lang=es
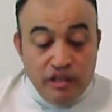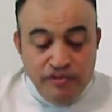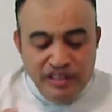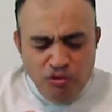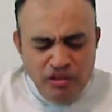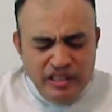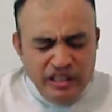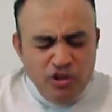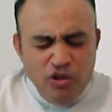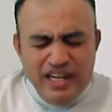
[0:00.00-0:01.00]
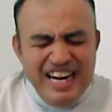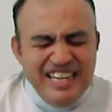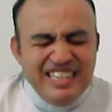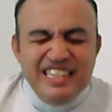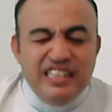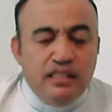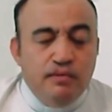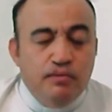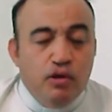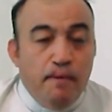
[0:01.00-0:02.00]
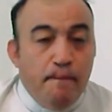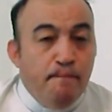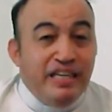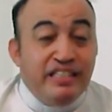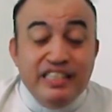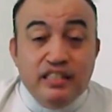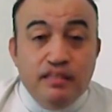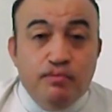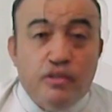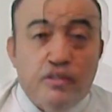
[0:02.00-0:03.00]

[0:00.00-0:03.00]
fe es un tesoro grandísimo, bellísimo,